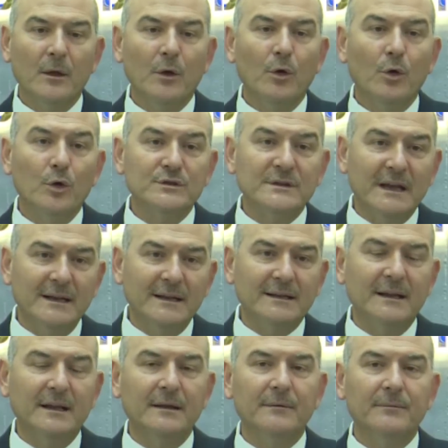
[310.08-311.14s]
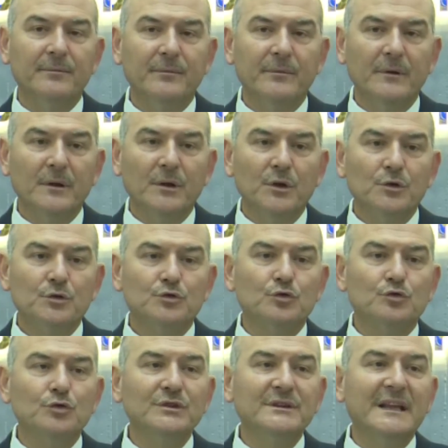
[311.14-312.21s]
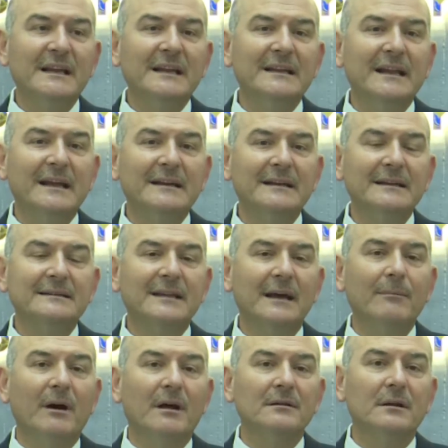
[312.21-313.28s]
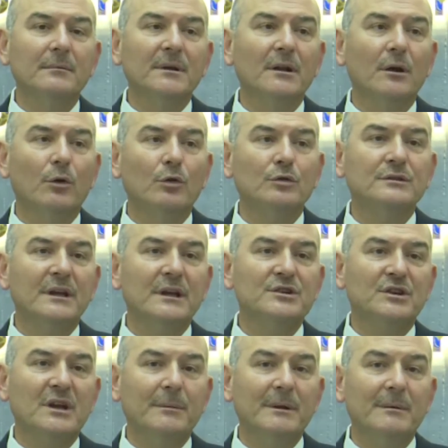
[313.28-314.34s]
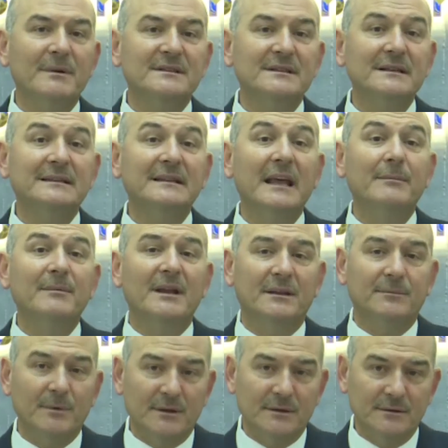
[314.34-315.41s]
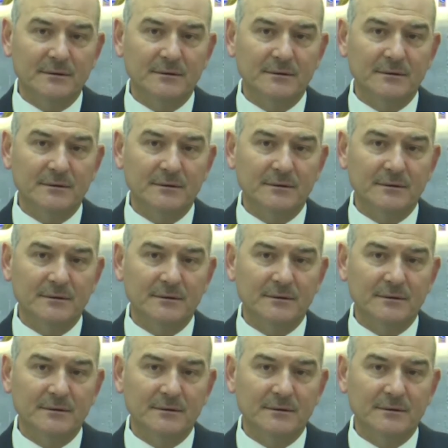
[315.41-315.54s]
özellikle suçun delillerinin tam anlamıyla ortaya çıkabilmesini temin etmek